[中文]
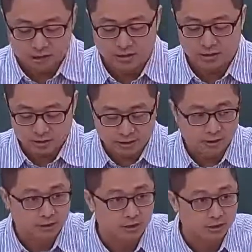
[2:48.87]
一
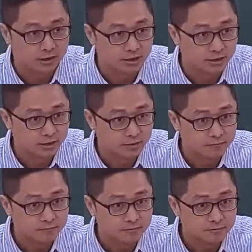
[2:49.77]
零零零
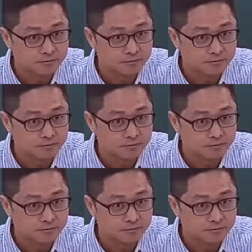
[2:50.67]
零？